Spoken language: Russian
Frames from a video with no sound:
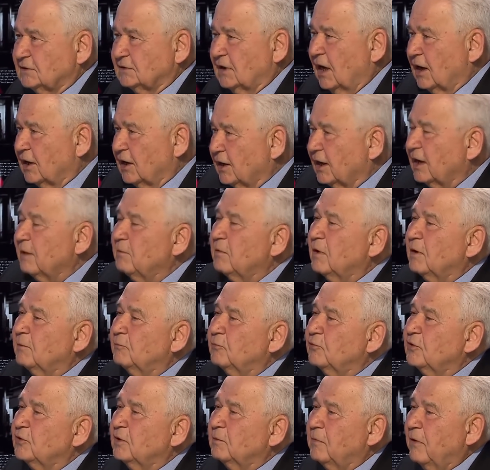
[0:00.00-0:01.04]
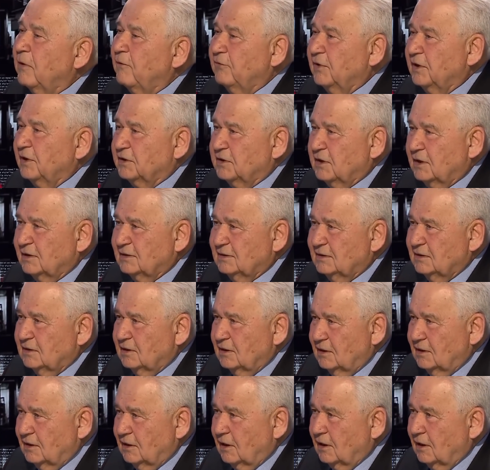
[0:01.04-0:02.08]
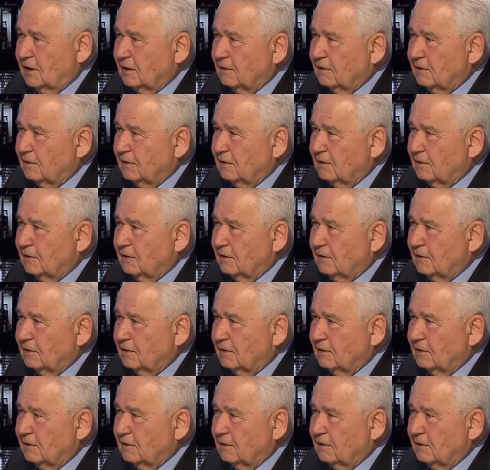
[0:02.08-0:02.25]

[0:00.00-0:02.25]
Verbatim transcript: о Крыме будем говорить отдельно.